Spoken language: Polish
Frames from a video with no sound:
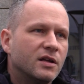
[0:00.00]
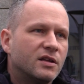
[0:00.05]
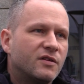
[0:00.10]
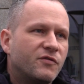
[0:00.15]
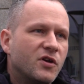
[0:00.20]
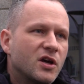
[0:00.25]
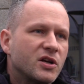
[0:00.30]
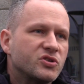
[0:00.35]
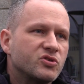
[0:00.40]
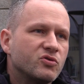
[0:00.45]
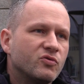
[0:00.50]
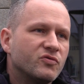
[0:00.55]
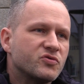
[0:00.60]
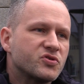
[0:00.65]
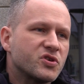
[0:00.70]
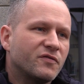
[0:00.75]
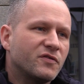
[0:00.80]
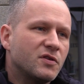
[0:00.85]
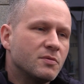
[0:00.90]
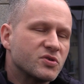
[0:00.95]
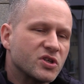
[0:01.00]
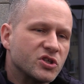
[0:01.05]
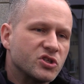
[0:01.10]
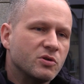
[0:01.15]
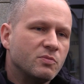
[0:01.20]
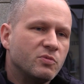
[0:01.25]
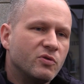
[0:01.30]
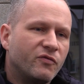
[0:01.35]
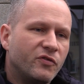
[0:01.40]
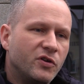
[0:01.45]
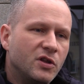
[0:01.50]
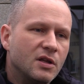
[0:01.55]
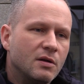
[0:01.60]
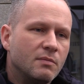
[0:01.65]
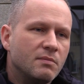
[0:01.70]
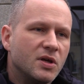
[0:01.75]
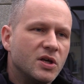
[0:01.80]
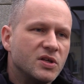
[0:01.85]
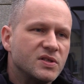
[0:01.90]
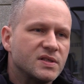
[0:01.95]
Twierdził, że w tym czasie był w
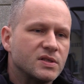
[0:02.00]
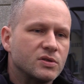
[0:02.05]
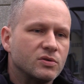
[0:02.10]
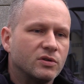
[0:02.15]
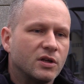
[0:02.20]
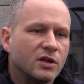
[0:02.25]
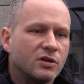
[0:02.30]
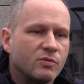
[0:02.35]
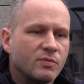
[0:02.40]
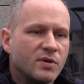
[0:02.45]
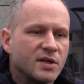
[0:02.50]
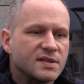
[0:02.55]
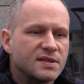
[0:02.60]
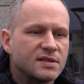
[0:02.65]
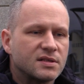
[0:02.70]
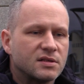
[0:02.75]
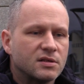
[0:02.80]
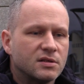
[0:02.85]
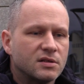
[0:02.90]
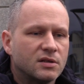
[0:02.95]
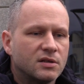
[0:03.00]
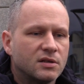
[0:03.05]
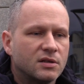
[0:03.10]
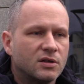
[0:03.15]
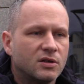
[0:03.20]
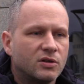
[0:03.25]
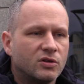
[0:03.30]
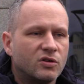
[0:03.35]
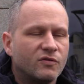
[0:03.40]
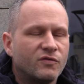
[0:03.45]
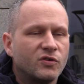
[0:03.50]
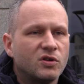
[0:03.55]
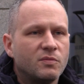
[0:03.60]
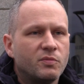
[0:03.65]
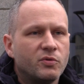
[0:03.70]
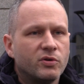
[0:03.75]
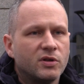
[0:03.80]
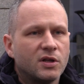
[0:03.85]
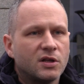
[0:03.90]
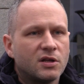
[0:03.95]
innym miejscu, natomiast e, dowody były